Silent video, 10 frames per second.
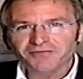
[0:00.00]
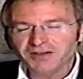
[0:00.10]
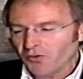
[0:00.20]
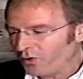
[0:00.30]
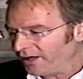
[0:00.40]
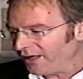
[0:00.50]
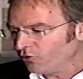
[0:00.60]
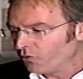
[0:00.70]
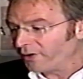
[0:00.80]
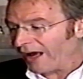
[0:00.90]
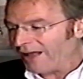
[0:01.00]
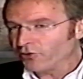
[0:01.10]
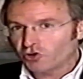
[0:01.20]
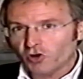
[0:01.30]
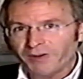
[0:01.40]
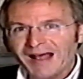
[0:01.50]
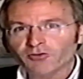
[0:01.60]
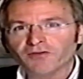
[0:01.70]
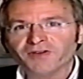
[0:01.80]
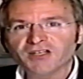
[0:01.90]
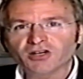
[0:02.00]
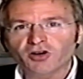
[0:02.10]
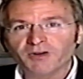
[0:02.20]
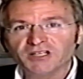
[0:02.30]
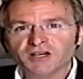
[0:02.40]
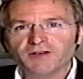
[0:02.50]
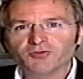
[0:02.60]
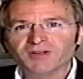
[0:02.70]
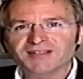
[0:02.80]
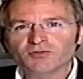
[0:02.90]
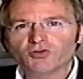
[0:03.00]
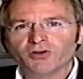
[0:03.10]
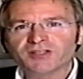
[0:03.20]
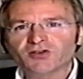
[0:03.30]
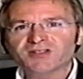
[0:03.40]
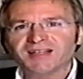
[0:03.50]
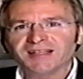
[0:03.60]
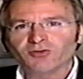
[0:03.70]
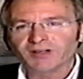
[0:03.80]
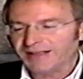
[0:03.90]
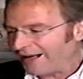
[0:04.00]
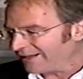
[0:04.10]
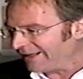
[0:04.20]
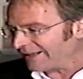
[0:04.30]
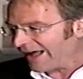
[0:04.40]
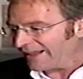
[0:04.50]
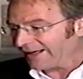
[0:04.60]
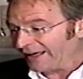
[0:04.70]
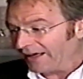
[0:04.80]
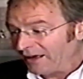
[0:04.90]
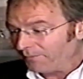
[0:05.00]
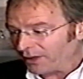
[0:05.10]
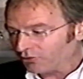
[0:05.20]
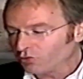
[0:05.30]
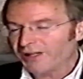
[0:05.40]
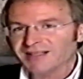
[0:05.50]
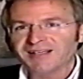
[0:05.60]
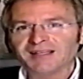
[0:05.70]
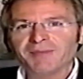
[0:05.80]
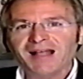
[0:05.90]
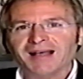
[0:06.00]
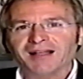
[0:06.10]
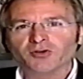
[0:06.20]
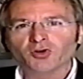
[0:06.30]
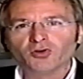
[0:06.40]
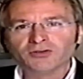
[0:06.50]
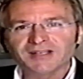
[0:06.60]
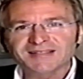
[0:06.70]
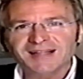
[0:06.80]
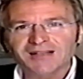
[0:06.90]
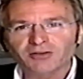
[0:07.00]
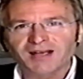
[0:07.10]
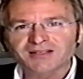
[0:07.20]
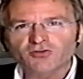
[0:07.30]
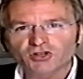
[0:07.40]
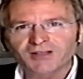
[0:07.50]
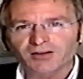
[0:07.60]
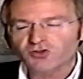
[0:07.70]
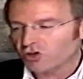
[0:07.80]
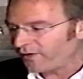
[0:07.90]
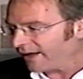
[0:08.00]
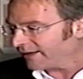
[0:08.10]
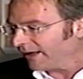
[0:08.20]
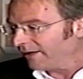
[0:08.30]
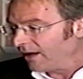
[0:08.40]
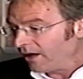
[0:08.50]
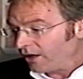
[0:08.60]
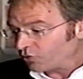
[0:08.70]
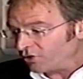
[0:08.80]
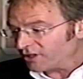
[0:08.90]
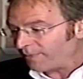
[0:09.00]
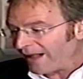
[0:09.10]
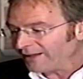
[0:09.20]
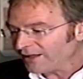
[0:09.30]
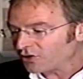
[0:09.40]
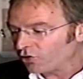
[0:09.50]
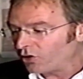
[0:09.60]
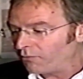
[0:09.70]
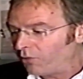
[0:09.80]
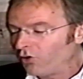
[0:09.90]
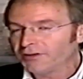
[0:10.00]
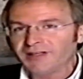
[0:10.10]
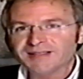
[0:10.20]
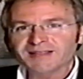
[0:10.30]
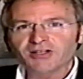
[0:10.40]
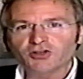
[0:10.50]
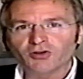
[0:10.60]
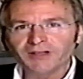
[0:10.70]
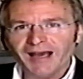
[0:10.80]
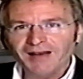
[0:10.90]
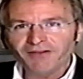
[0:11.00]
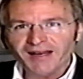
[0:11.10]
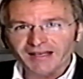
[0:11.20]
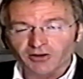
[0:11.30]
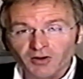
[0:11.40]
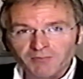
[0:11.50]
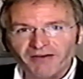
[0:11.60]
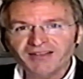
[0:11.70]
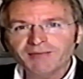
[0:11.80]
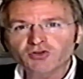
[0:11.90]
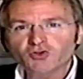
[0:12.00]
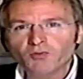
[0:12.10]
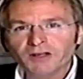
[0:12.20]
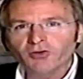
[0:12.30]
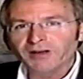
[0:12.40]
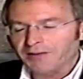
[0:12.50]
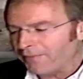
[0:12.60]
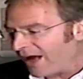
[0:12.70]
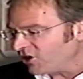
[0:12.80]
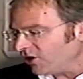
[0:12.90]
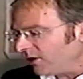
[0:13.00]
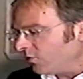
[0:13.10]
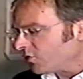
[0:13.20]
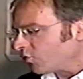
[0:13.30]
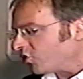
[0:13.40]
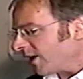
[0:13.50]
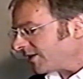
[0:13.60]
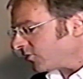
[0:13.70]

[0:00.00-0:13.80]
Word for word: qui in Umbria. Hanno scioperato invece, come dicevi tu da studio, i sostenitori della Ternana che per tutta la settimana hanno contestato la società rossoverde. Sugli spalti solo molti striscioni al veleno, ma vediamo subito le immagini di un successo